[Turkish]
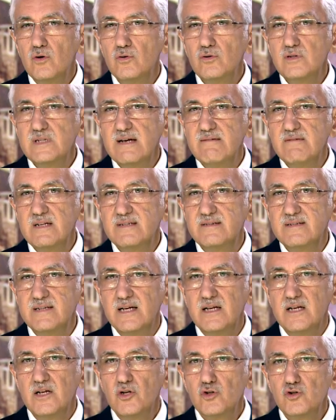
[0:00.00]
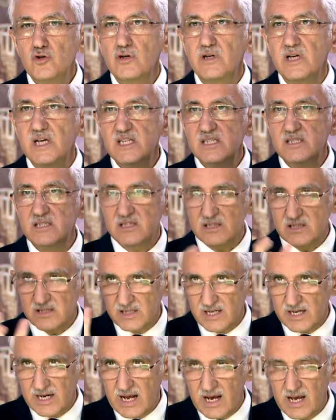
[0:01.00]
Hun devleti çok geniş
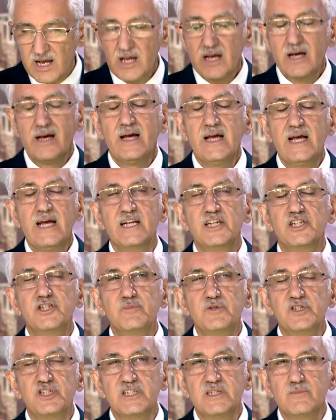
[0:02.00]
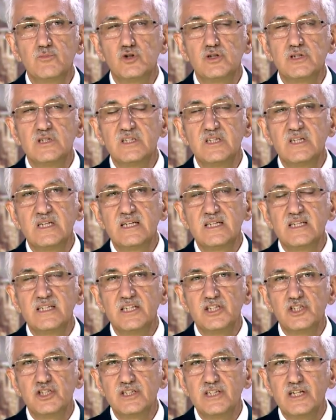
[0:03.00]
sınırlara erişmişti. Bu sınırların
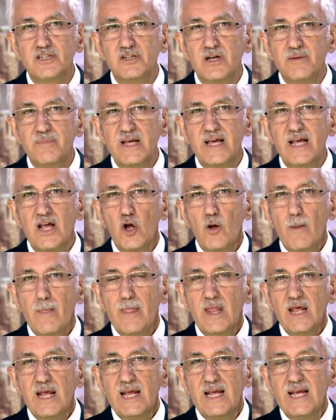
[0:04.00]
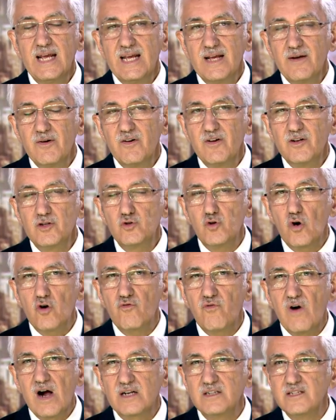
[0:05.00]
içinde tabii e, çok
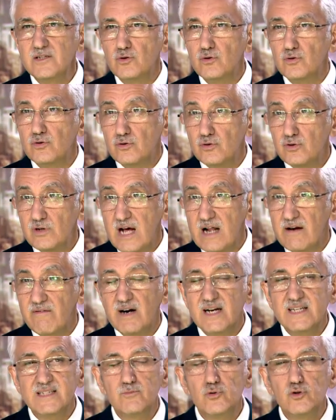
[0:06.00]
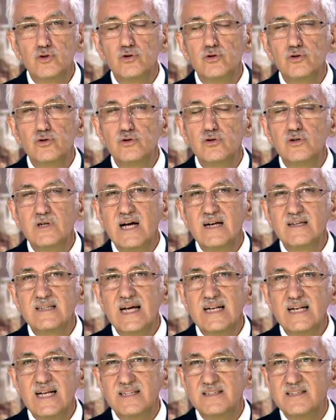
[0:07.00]
farklı kültürler vardı. Bu
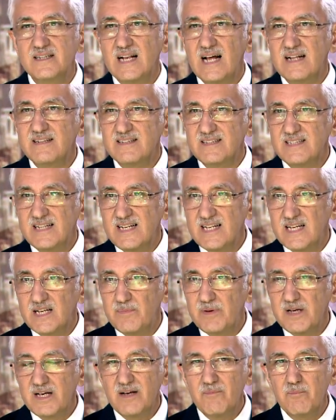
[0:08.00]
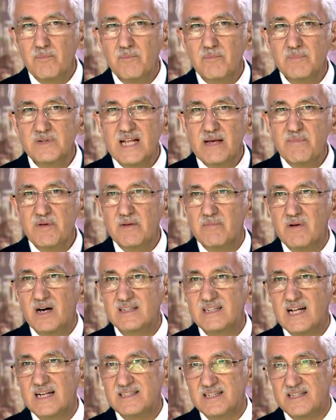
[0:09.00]
kültürlerden etkilendikleri gibi demir
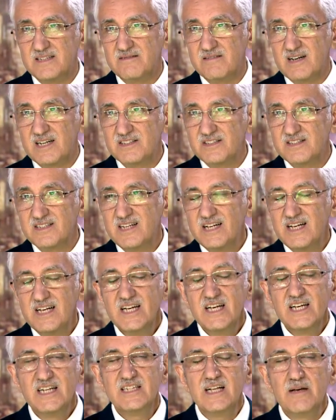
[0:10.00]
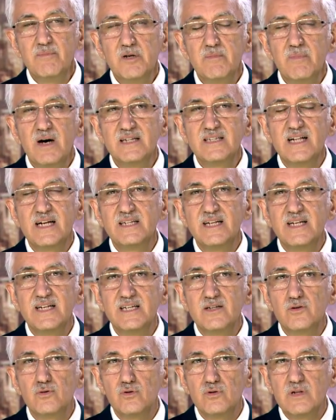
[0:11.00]
madenleri vardı. Evet. Demir
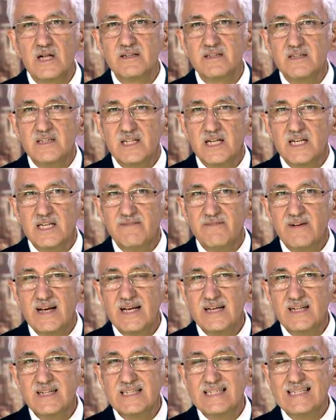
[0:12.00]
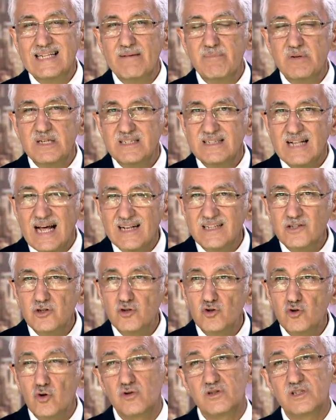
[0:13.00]
madenlerini kullandıklarını ve demirden
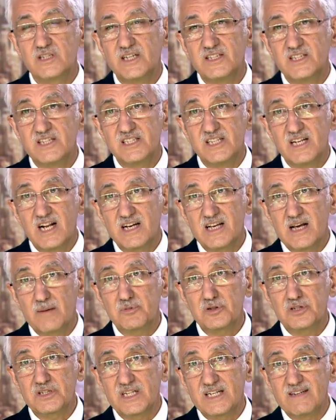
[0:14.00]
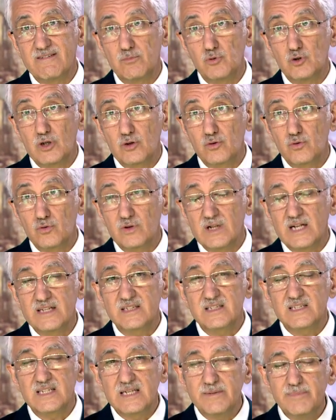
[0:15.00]
çok sayıda silah yaptıklarını ve bunları
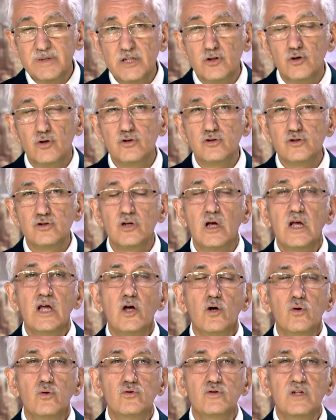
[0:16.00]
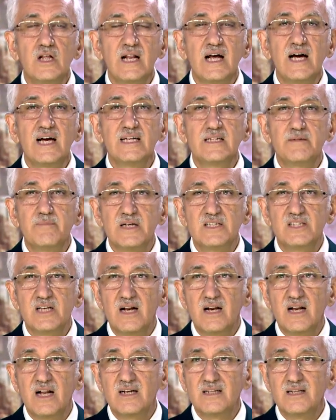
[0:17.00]
kullandıklarını biliyoruz. Bunlara ait
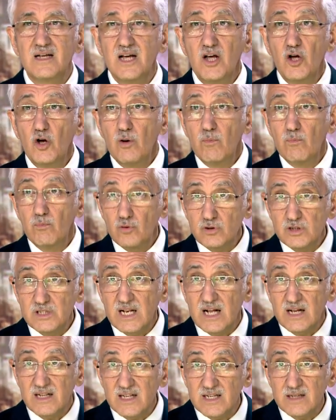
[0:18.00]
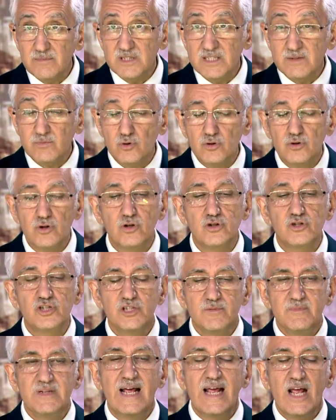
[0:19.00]
mezarlarda bu silahları biz buluyoruz.
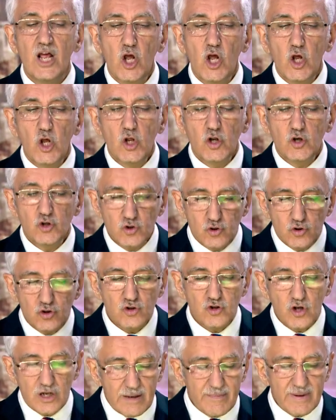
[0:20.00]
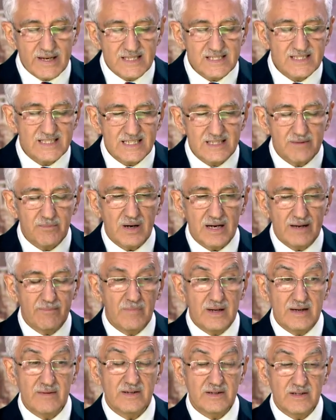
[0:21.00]
Şimdi şunu söylemek istedim,
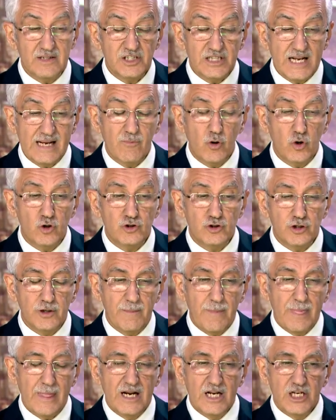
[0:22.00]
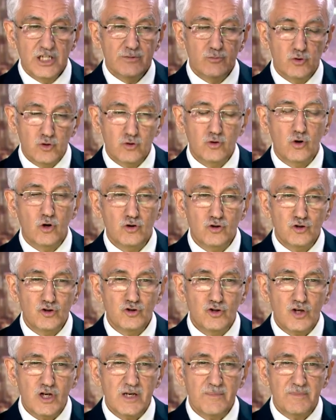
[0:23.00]
e, e, şeyim oydu. Şimdi Türk ordusu
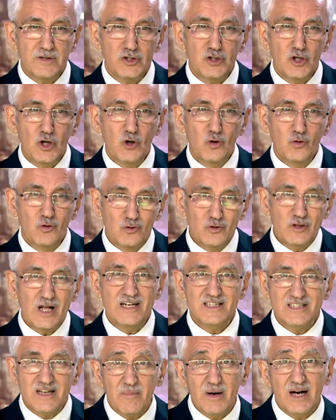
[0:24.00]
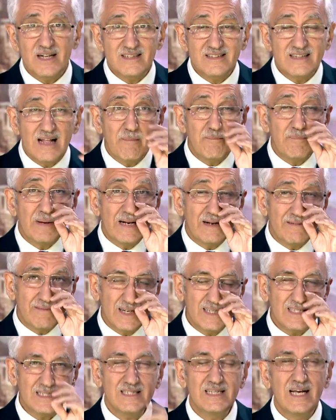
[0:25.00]
diyor ki biz Hunlar zamanından beri
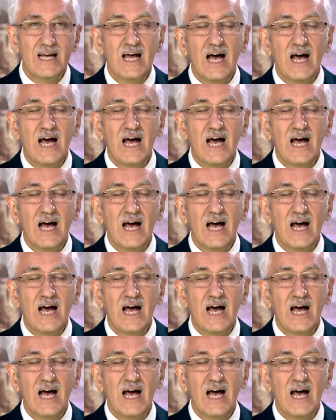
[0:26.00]
varız.